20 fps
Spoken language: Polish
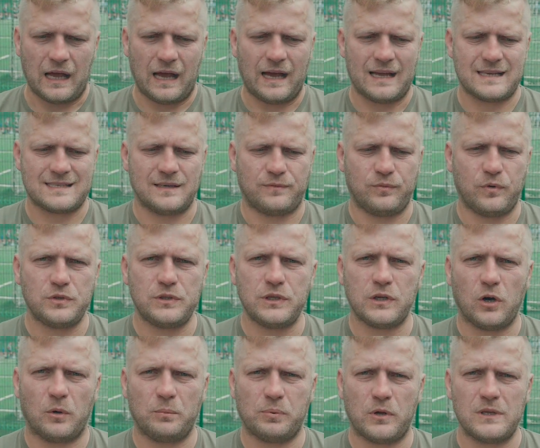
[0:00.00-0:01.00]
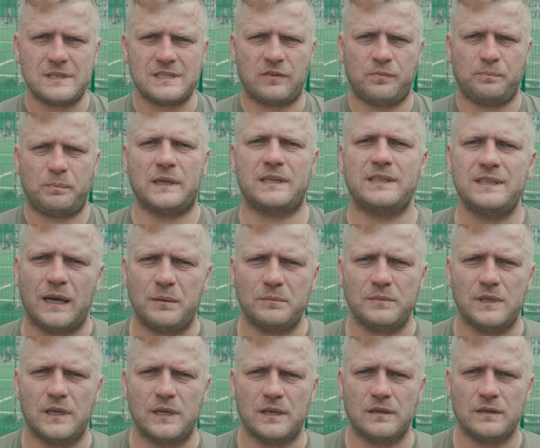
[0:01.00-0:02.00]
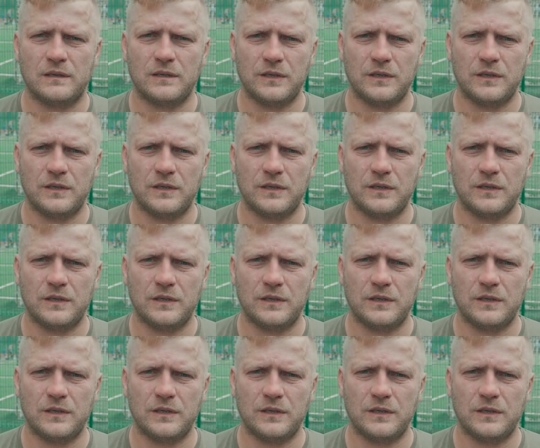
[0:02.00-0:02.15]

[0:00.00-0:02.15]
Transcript: a zawodnik obrońca wpadł na mnie